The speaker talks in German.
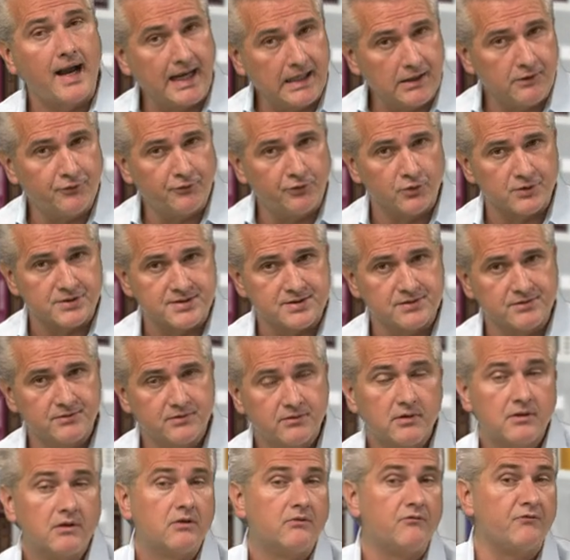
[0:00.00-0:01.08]
Einflüssen,
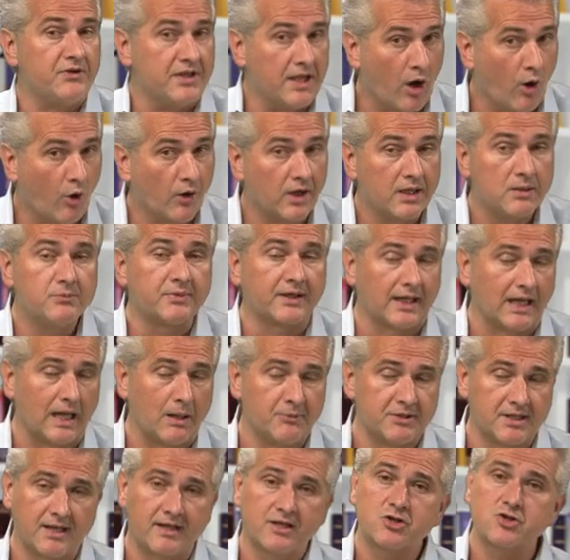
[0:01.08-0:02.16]
wie auch im
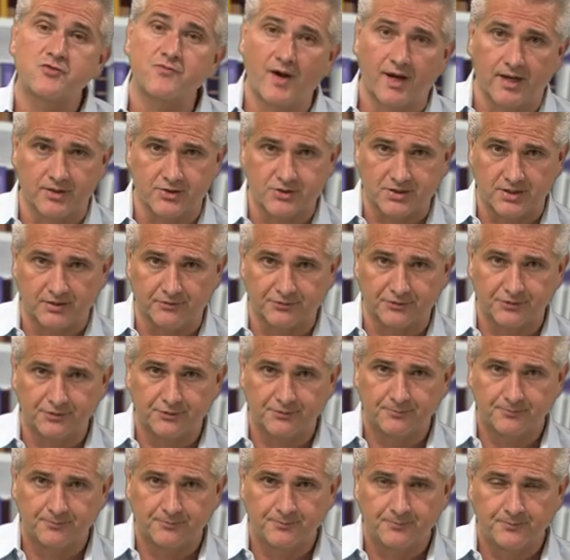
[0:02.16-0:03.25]
Rahmen einer Schwangerschaft.
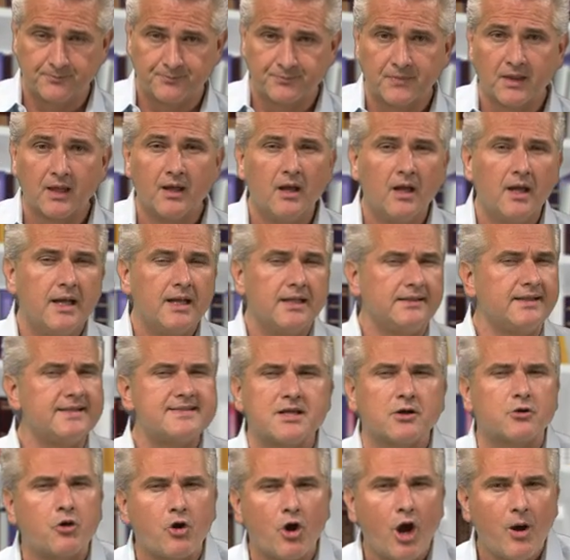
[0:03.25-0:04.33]

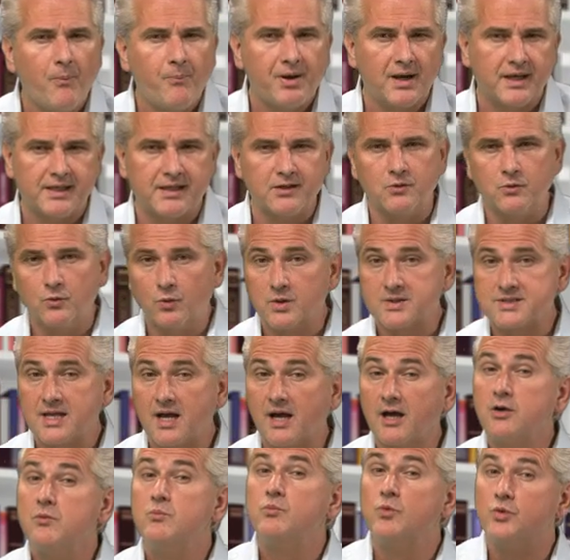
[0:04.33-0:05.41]
Diese körperlichen
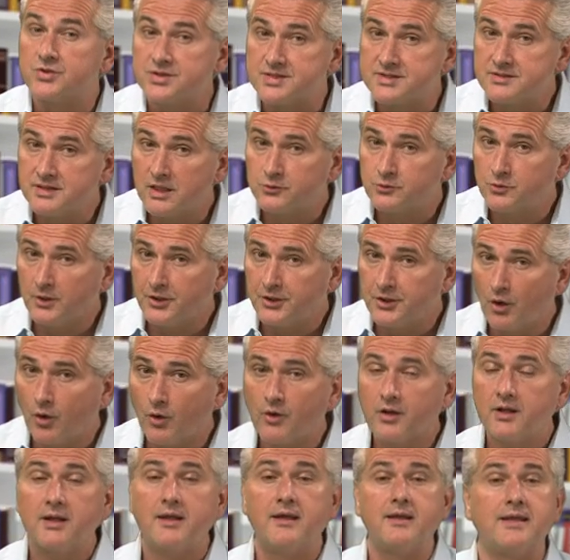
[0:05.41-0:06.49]
Ursachen müssen natürlich
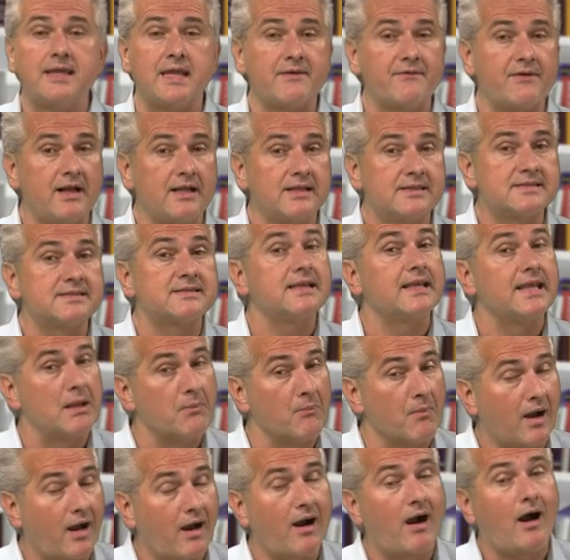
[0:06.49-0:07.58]
auch jeweils
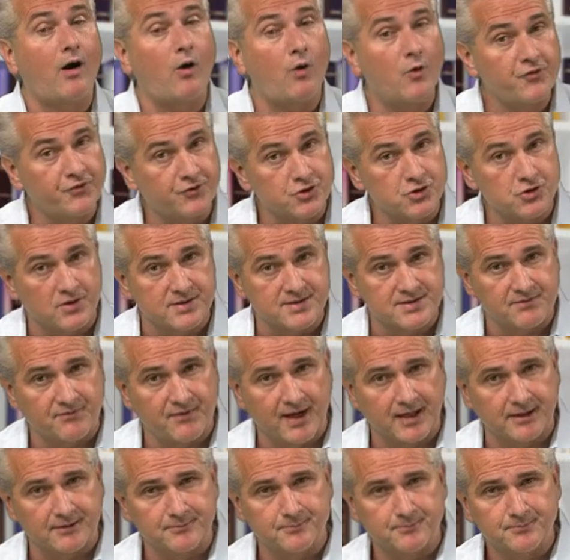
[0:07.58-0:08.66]
immer ausgeschlossen
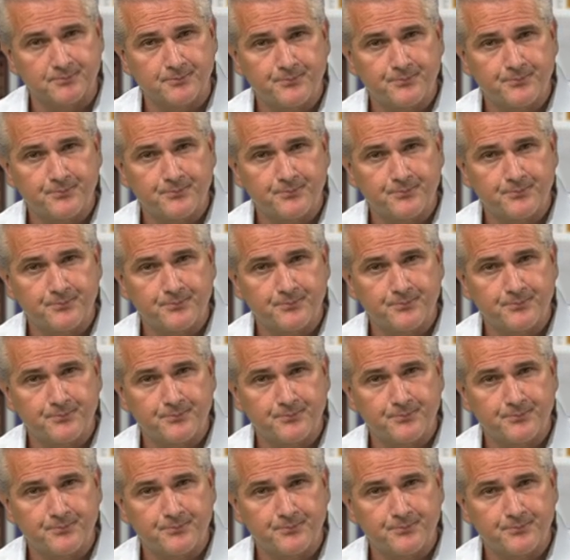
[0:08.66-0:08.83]
werden.